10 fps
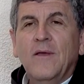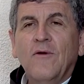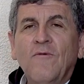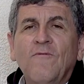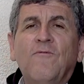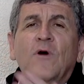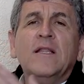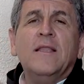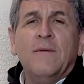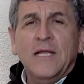Un
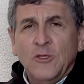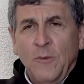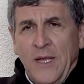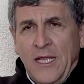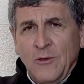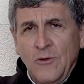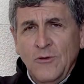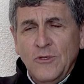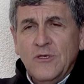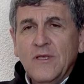fuerte abrazo para
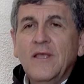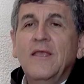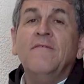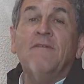todos y